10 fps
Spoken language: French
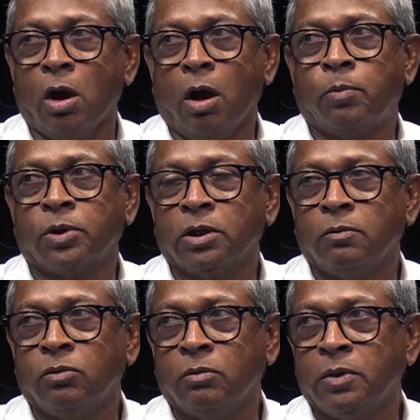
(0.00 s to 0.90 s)
Après,
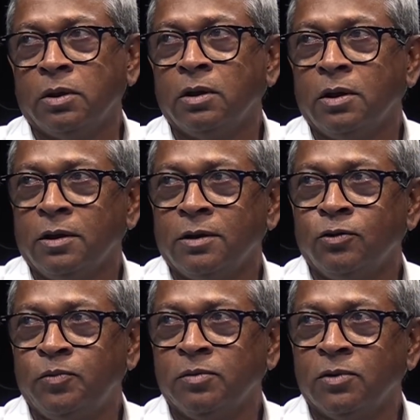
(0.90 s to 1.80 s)
bon, ben,
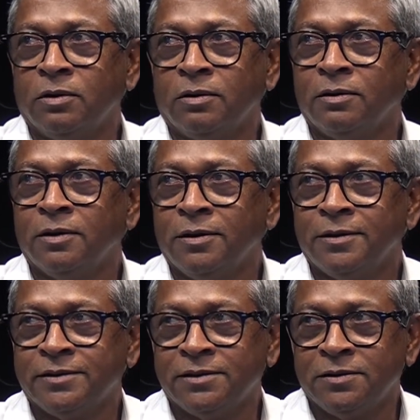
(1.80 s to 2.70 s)
le piment, hein,
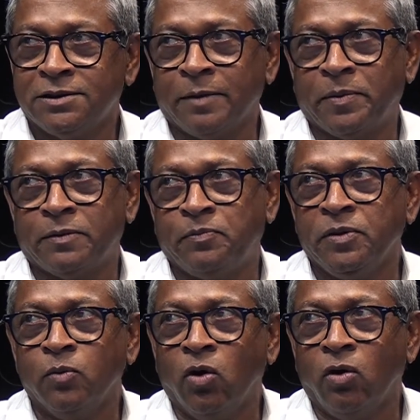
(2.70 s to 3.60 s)
s'il n'y a pas de
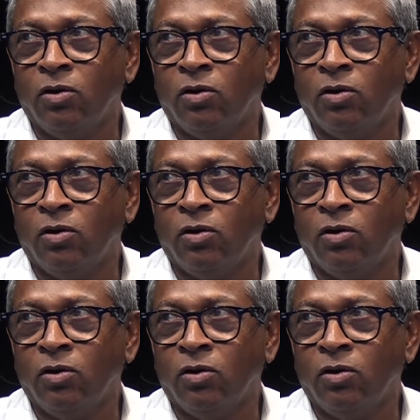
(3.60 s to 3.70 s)
piment